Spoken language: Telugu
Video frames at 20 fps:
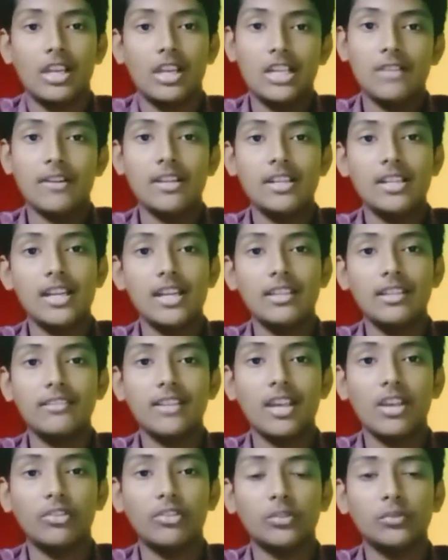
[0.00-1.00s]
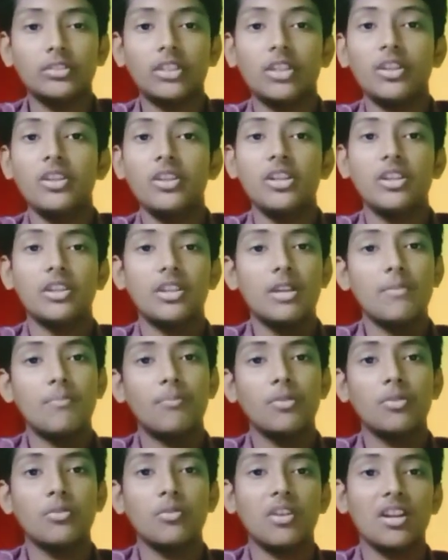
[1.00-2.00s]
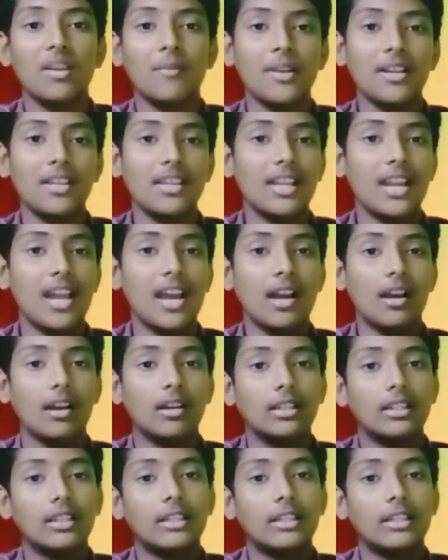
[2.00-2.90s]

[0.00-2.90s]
ఇటువంటివి అయితే చేస్తూ ఉంటారు ఎప్పుడు కూడా మనకి ఇలాగ